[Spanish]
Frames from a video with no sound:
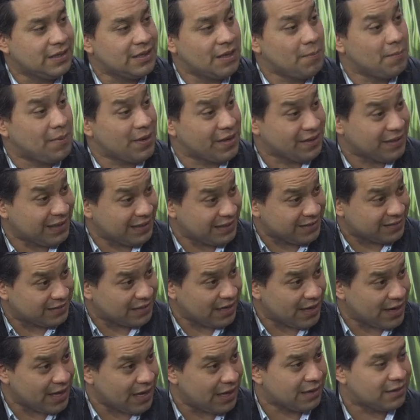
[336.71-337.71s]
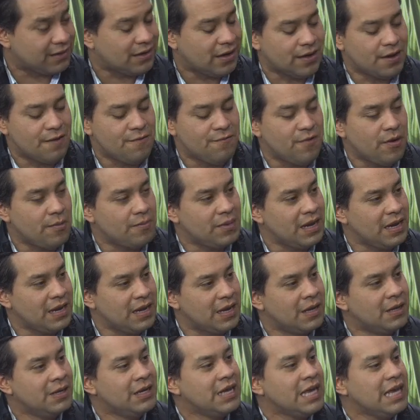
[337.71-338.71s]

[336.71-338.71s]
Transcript: de pertenecer a esta gran familia